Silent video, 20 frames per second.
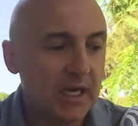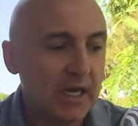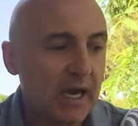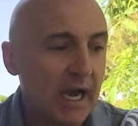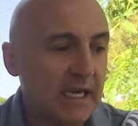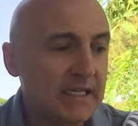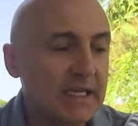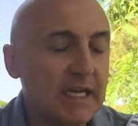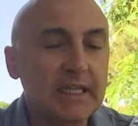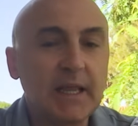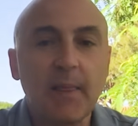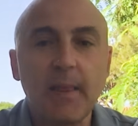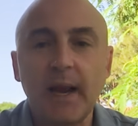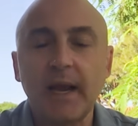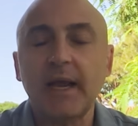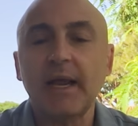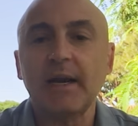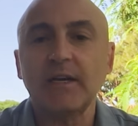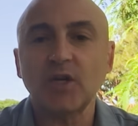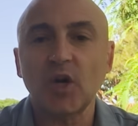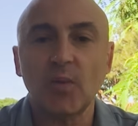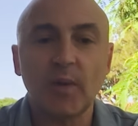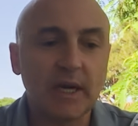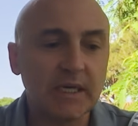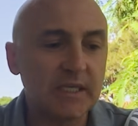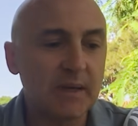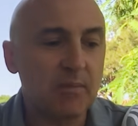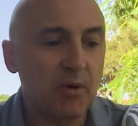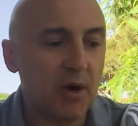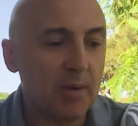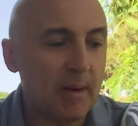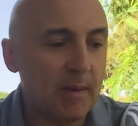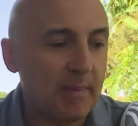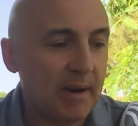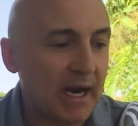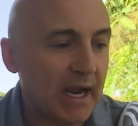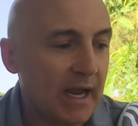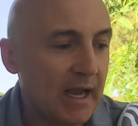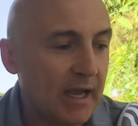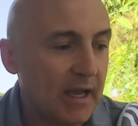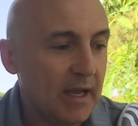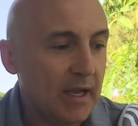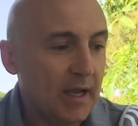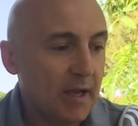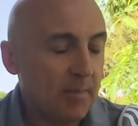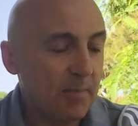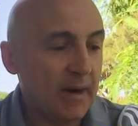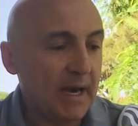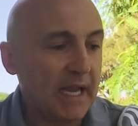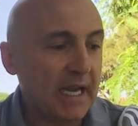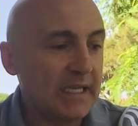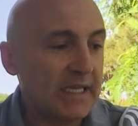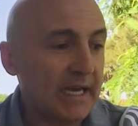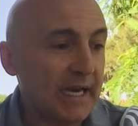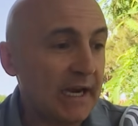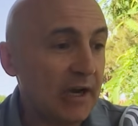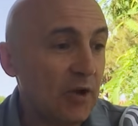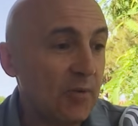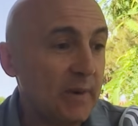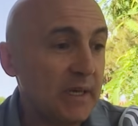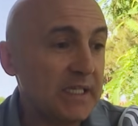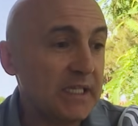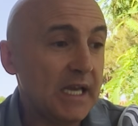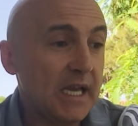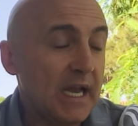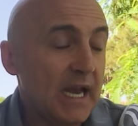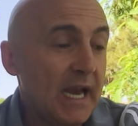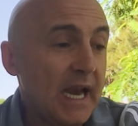así que tendrán que resolver ese problema para, para que llegue Leo Messi.